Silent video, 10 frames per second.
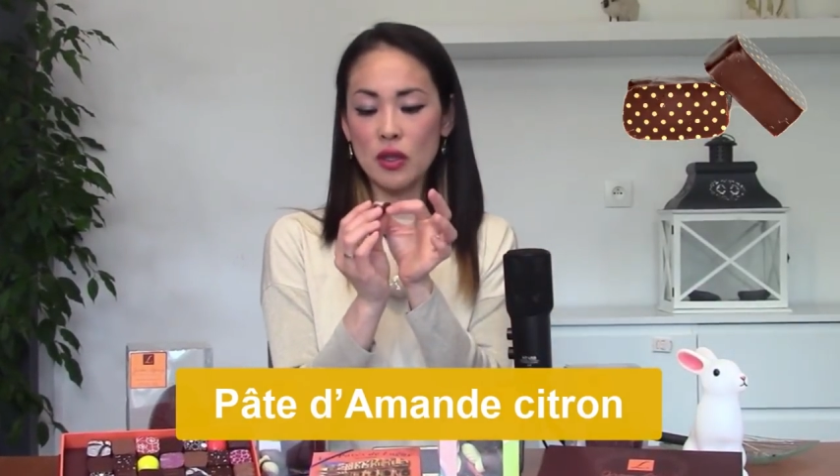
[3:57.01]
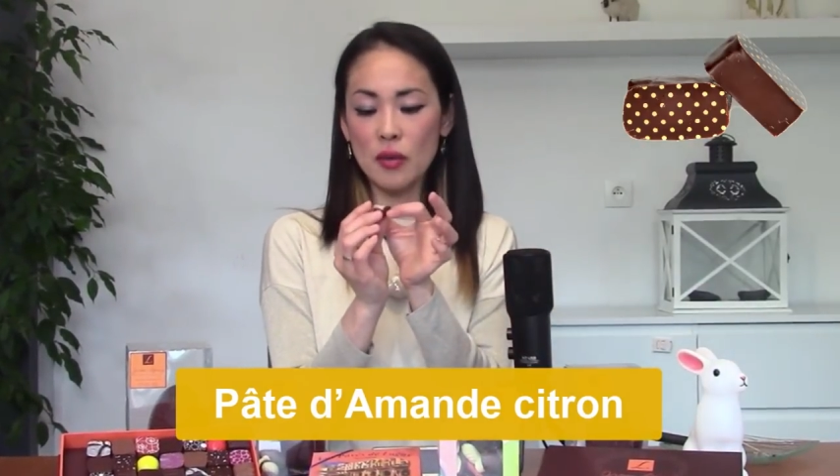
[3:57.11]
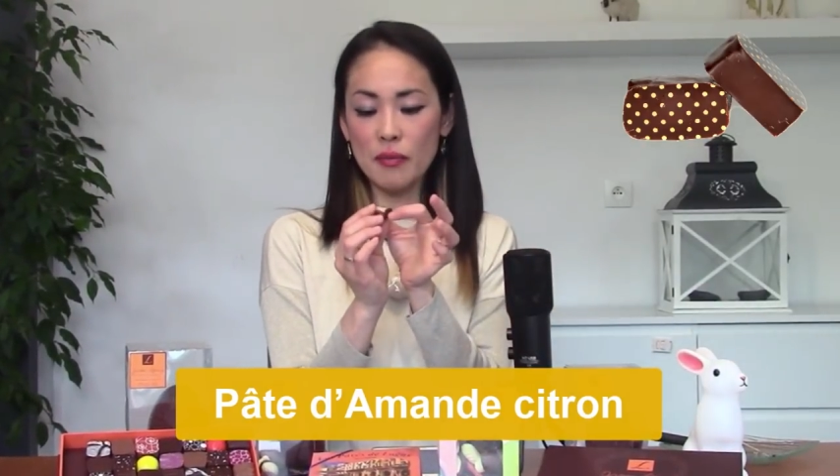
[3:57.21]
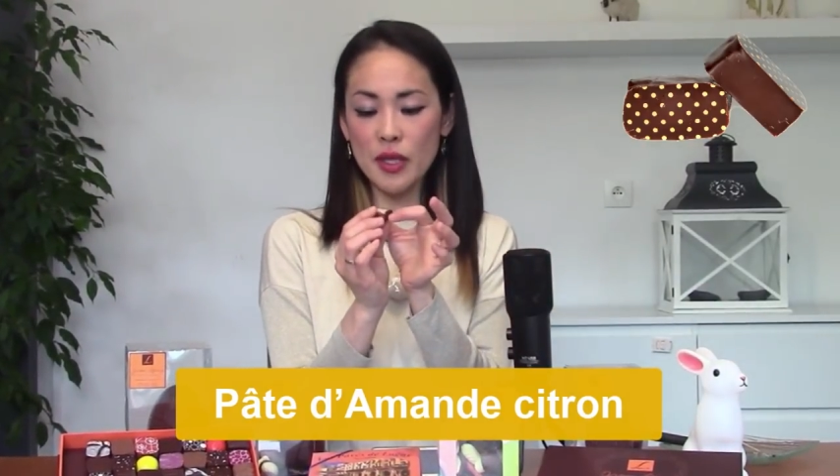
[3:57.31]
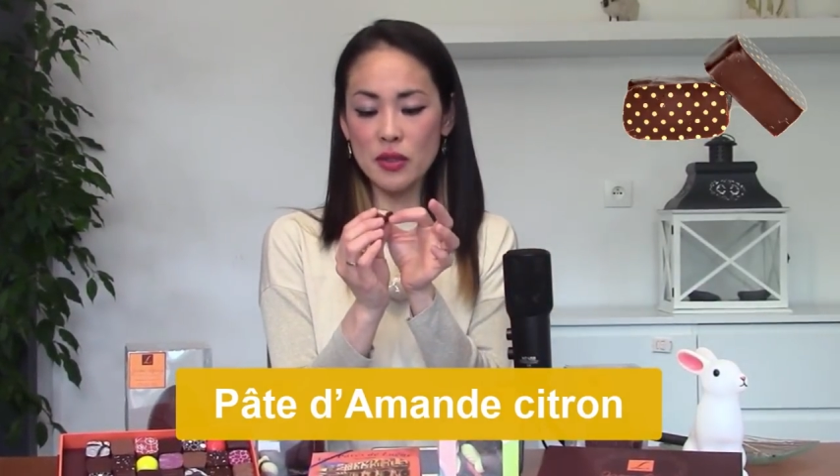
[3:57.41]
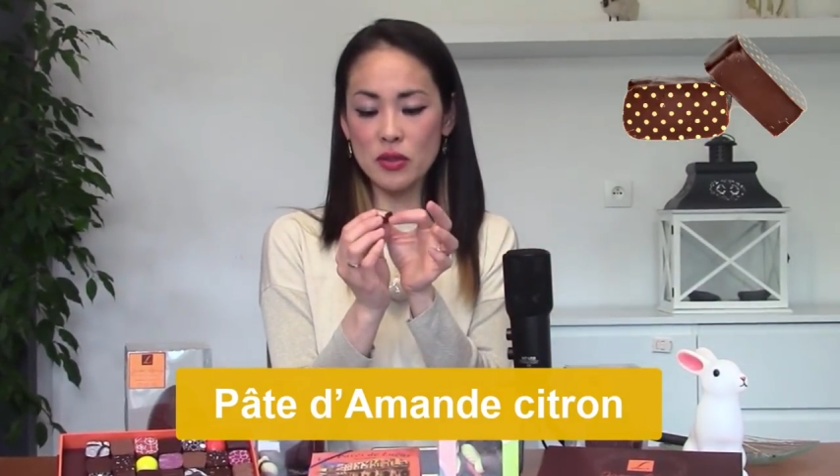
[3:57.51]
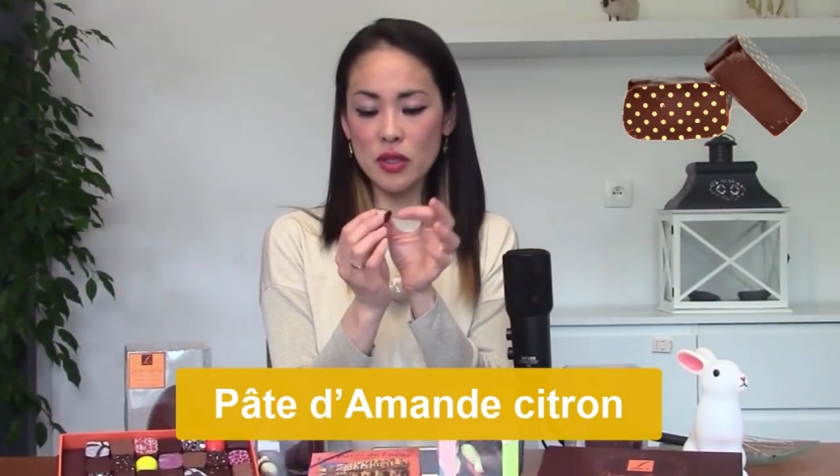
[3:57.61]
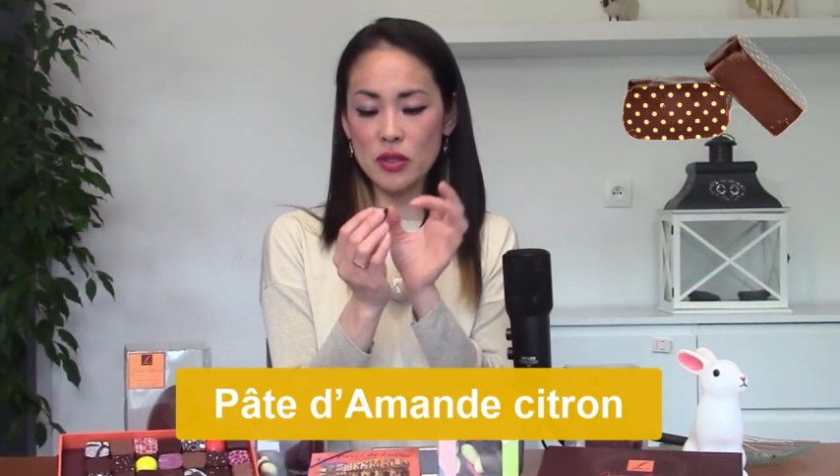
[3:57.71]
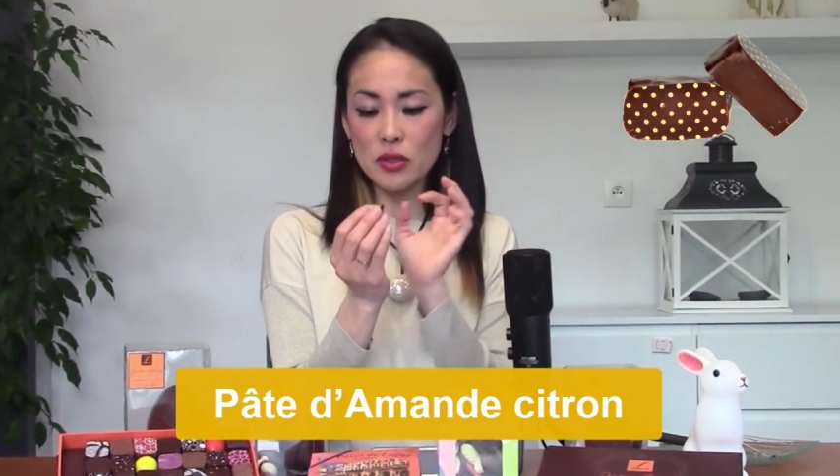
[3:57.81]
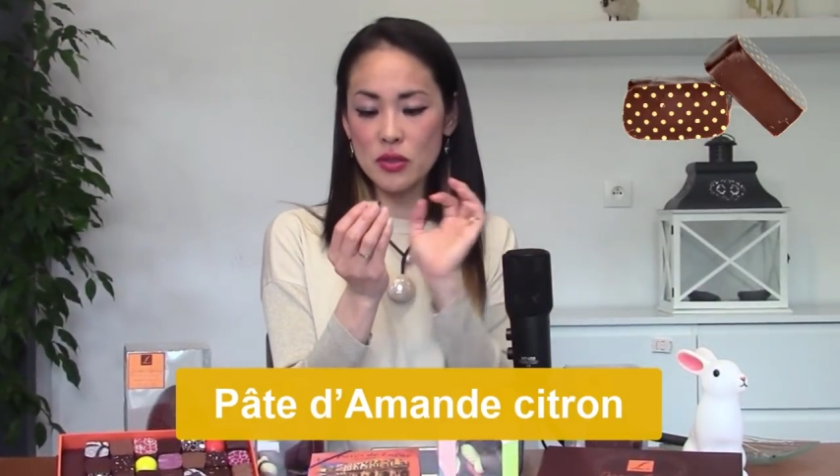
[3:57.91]
断面図
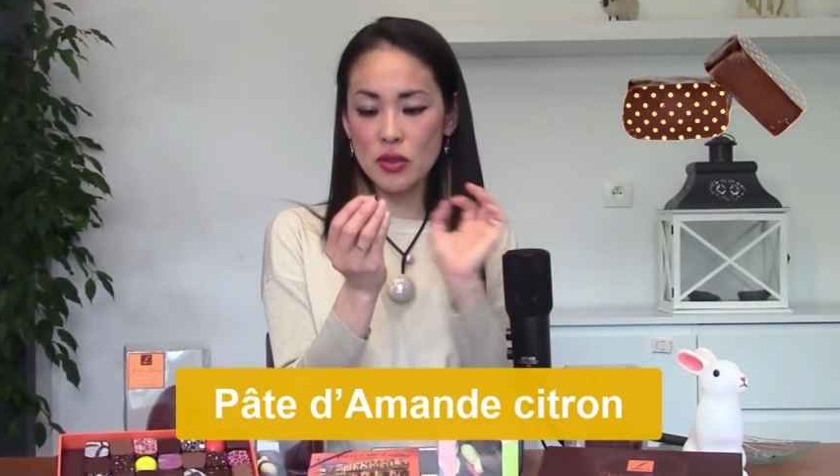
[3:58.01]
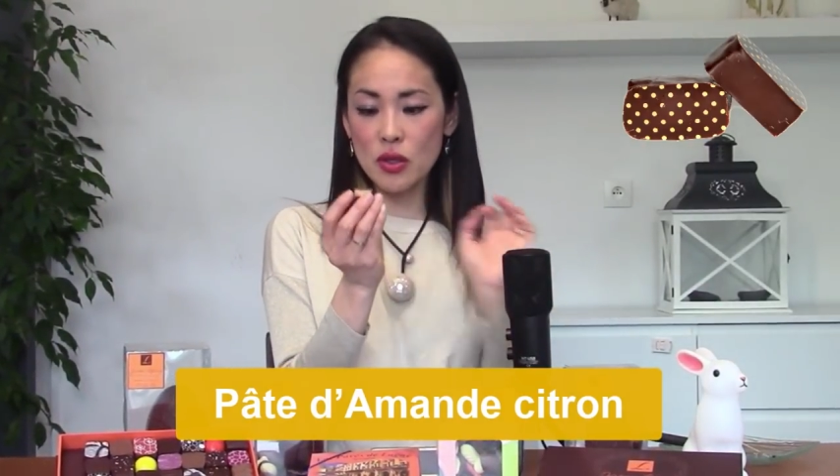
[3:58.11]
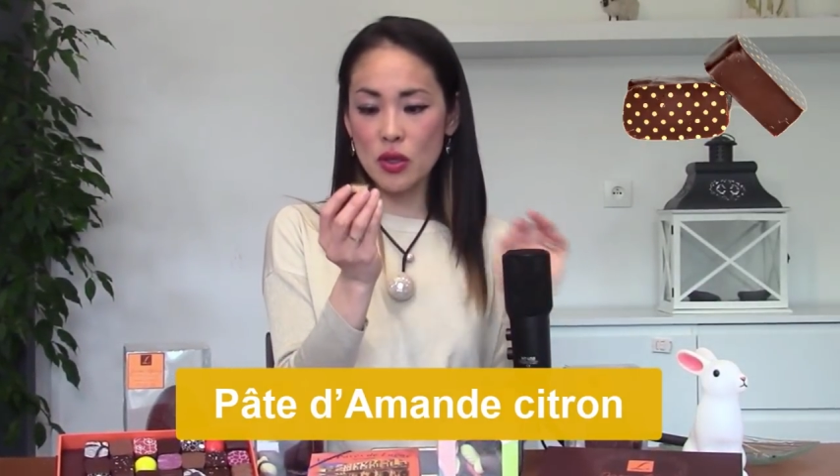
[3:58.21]
です。